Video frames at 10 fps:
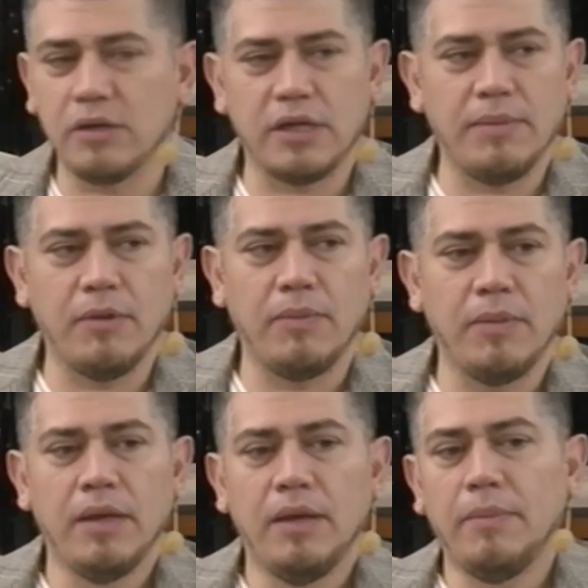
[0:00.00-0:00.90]
Tenemos
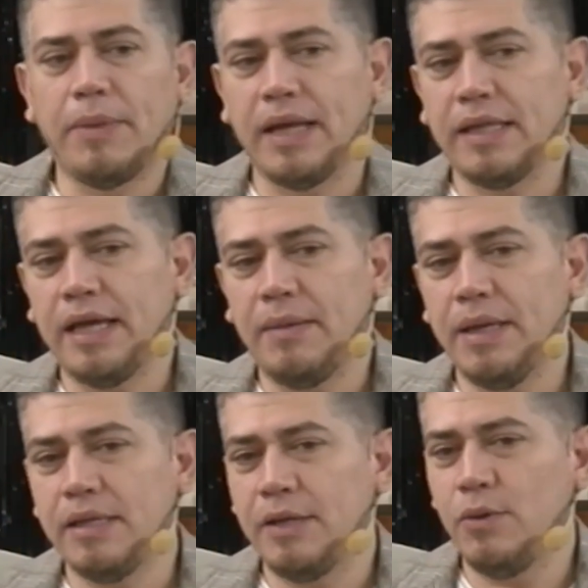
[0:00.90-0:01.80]

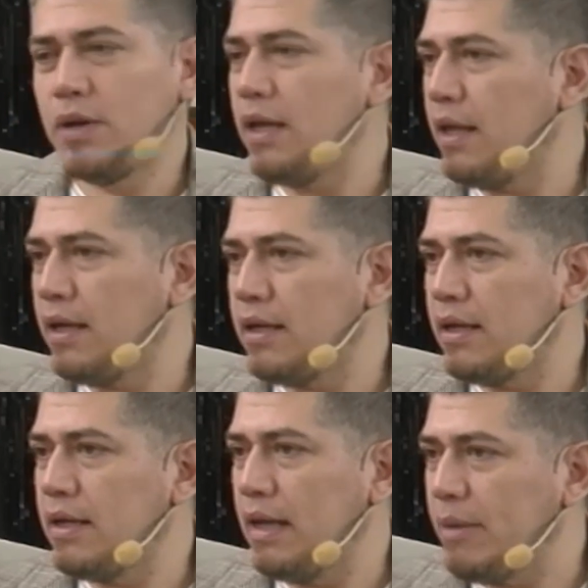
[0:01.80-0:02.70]
prácticamente nucleada
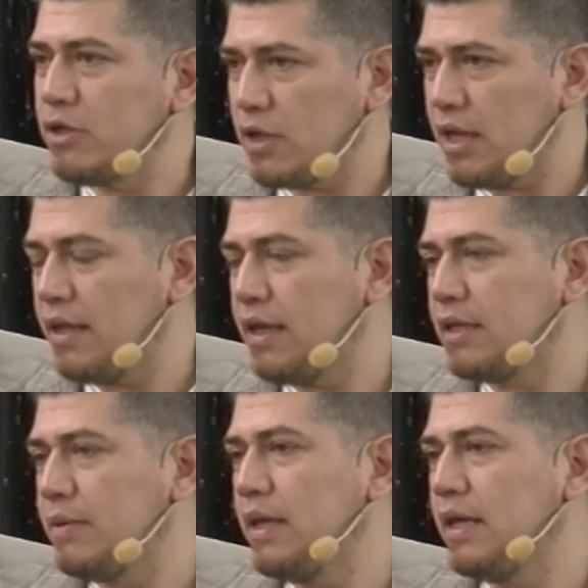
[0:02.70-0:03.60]
la mayoría de
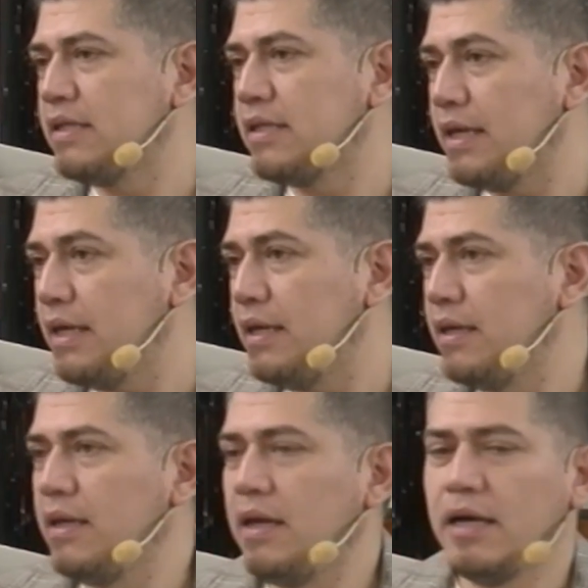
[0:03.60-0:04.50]
actividades ahí,
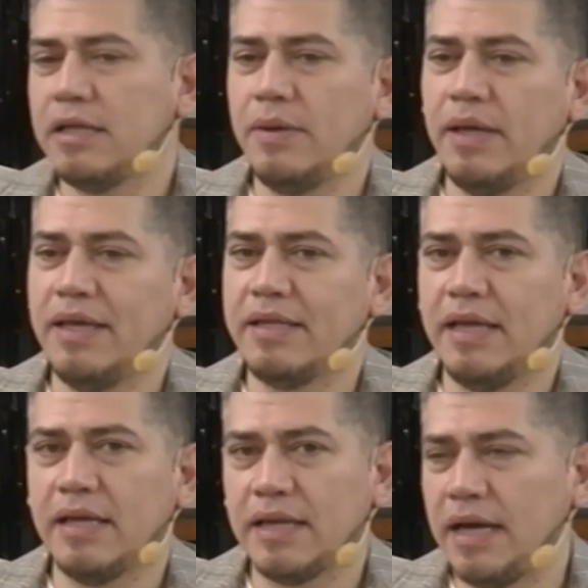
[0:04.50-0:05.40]
actividades
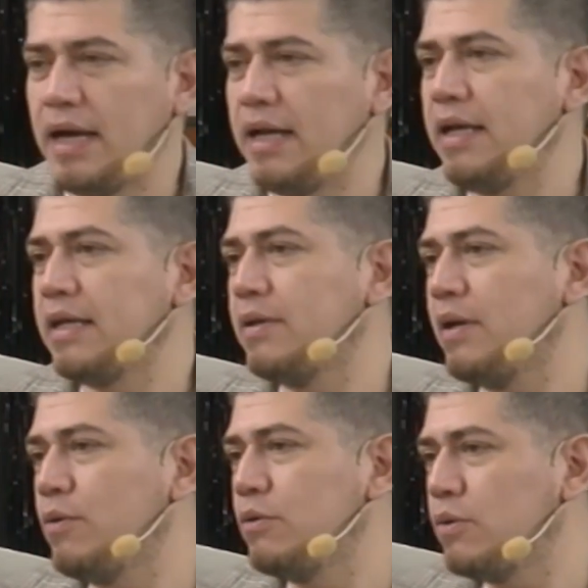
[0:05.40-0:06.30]
teatrales,
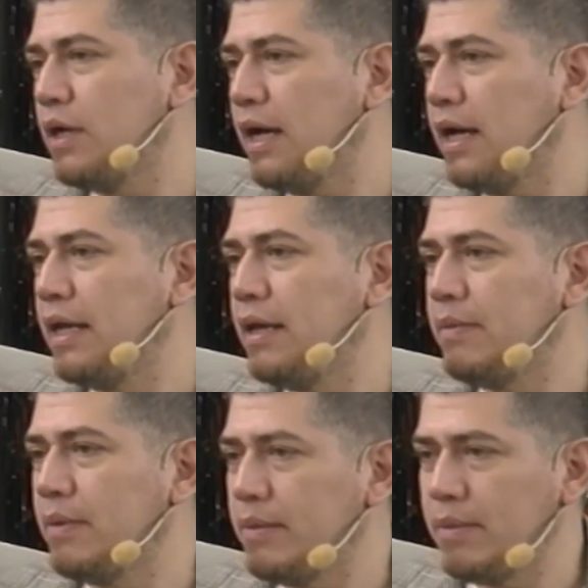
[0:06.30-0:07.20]
actividades culturales,
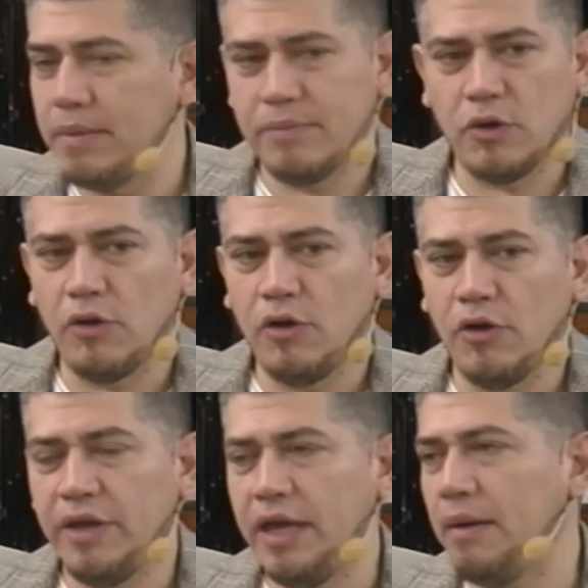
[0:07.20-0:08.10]
em, todos
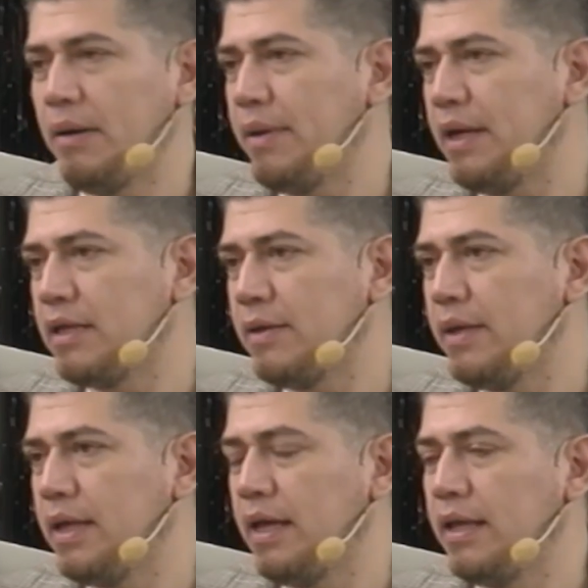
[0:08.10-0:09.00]
los días va a haber
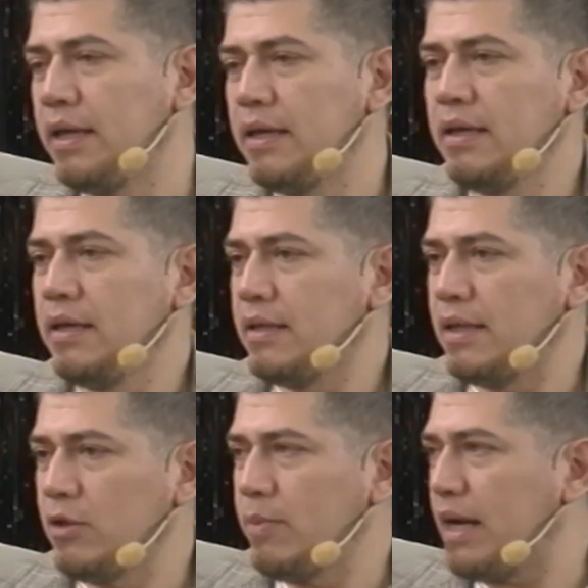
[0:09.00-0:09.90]
actividades
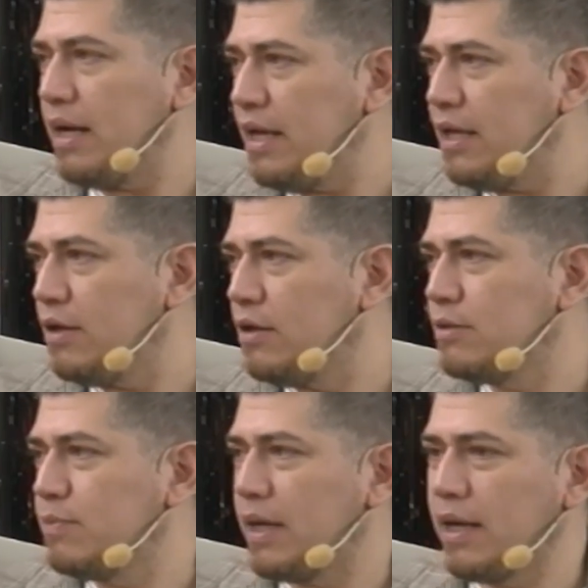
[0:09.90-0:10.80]
tanto para
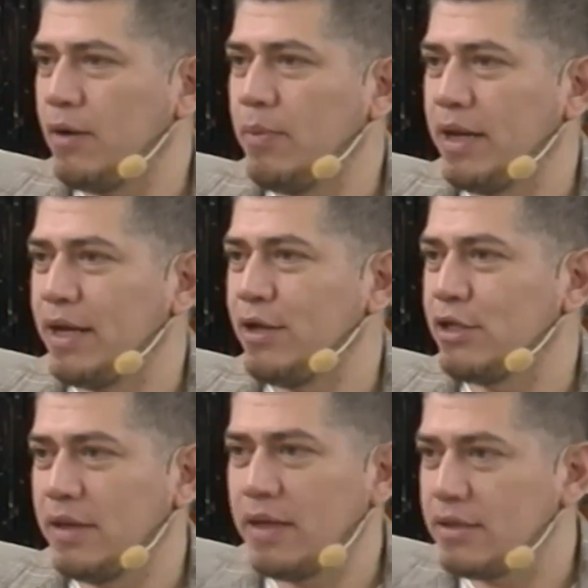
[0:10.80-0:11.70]
niños, para que los padres que no
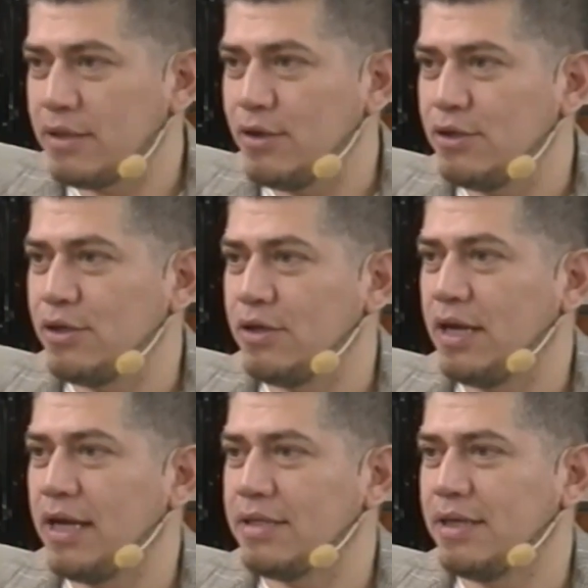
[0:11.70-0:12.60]
saben qué hacer con los chicos en
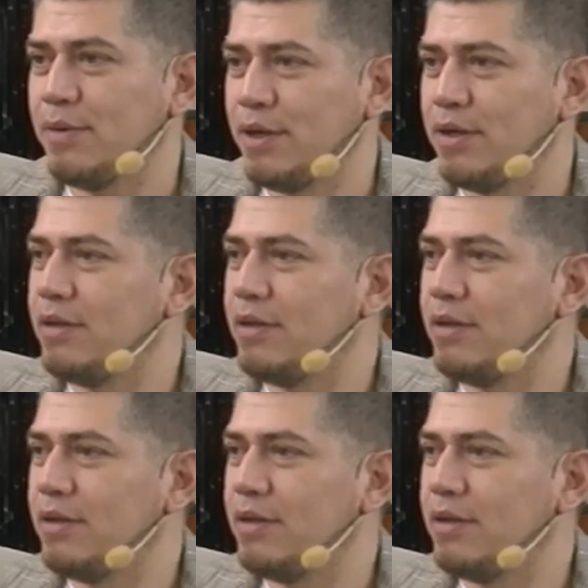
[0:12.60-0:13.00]
la casa, bueno,